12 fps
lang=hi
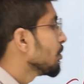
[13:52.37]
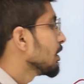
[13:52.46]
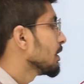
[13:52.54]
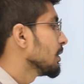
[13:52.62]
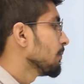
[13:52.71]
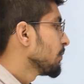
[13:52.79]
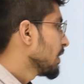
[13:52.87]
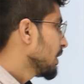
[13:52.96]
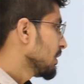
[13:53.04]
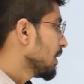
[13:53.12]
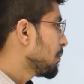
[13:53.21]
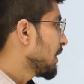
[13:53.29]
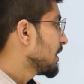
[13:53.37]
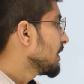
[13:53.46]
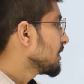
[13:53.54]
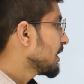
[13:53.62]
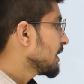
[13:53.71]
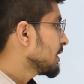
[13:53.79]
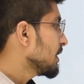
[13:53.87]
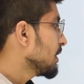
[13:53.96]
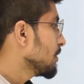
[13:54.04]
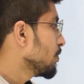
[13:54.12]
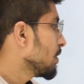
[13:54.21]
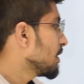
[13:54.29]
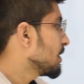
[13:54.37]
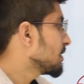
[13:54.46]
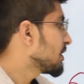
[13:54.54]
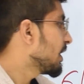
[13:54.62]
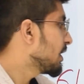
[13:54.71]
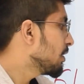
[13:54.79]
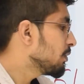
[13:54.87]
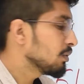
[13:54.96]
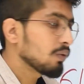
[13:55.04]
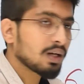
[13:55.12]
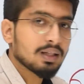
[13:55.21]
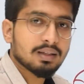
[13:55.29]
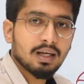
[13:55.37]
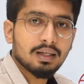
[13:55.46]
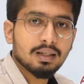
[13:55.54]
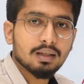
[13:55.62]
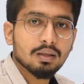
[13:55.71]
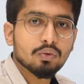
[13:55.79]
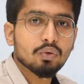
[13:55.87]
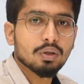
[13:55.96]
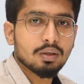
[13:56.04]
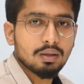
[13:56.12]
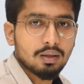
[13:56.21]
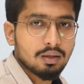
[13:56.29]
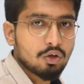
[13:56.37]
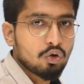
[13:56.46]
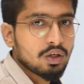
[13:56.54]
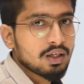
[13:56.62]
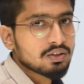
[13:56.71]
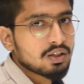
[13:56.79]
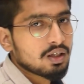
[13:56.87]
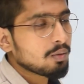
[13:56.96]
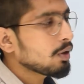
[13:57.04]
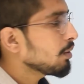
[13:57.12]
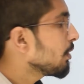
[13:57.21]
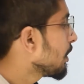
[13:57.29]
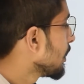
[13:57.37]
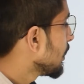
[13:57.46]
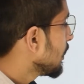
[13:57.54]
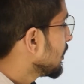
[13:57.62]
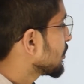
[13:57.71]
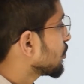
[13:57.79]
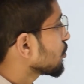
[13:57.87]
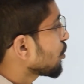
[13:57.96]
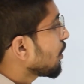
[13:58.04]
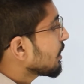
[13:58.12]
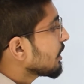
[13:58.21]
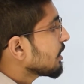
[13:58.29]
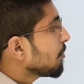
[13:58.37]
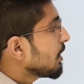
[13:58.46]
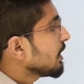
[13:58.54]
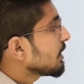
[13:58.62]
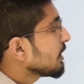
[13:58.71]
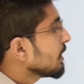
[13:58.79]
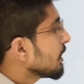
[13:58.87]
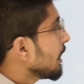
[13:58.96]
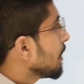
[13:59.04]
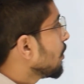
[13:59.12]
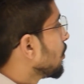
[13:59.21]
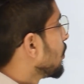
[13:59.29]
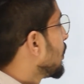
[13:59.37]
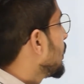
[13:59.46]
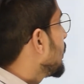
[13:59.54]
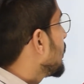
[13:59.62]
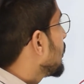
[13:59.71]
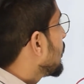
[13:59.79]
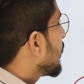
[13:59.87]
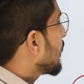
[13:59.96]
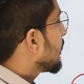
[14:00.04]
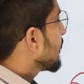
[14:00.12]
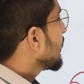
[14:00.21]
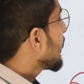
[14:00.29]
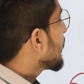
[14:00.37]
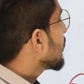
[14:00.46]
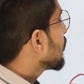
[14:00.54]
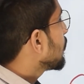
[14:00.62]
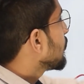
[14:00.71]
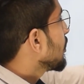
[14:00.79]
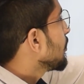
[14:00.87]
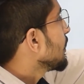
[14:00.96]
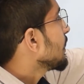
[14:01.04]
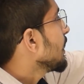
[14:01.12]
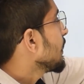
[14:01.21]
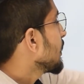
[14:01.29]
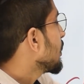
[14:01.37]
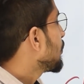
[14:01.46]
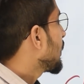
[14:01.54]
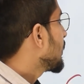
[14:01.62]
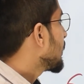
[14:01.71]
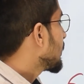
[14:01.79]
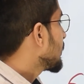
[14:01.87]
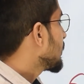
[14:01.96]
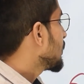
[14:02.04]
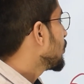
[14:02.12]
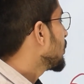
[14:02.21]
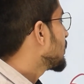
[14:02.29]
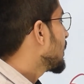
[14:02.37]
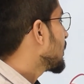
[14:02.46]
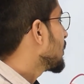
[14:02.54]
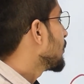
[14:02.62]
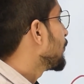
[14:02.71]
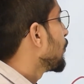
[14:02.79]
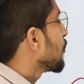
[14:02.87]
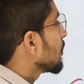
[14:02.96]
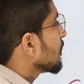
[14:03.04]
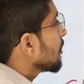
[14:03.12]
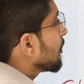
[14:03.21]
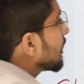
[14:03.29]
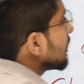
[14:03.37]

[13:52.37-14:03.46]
मिल गई ये पैदल तय की गई दूरी ये साइकिल द्वारा तय की गई दूरी ये हो गया इकसठ के बराबर इसको सॉल्व करके पहले टी निकाल लो अगर टी आ गया तो हम ये भी निकालेंगे कि पैदल कितनी दूरी तय की है फोर टी हमारा